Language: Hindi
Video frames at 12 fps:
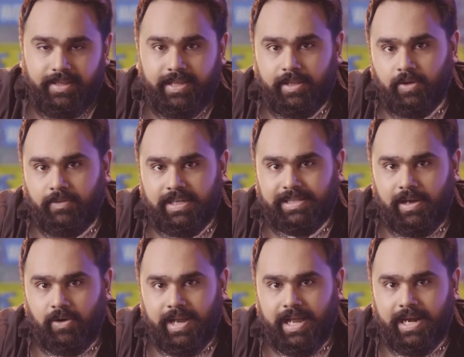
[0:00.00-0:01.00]
ये तो वैसा
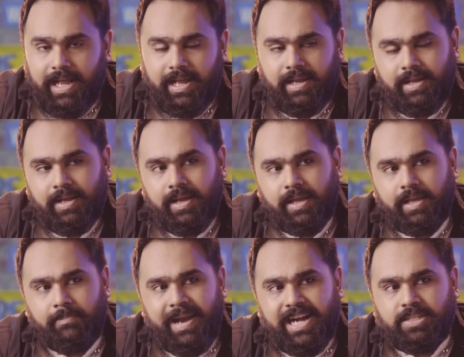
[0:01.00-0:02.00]
हो गया ना कि
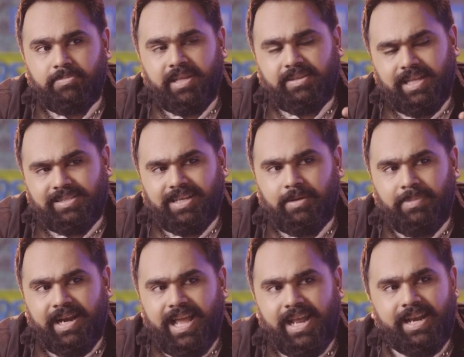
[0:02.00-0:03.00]
बैट्समैन दस रन
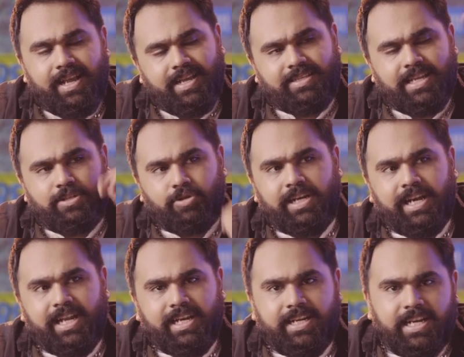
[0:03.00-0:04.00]
बनाने की सेंचुरी
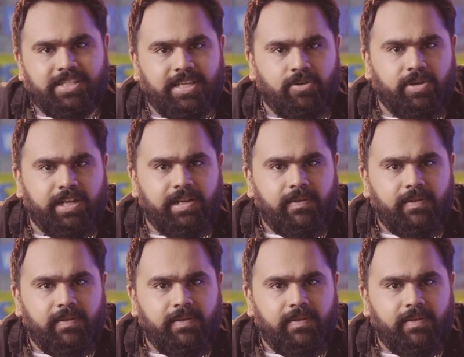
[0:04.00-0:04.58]
लेने की टेंशन हो रही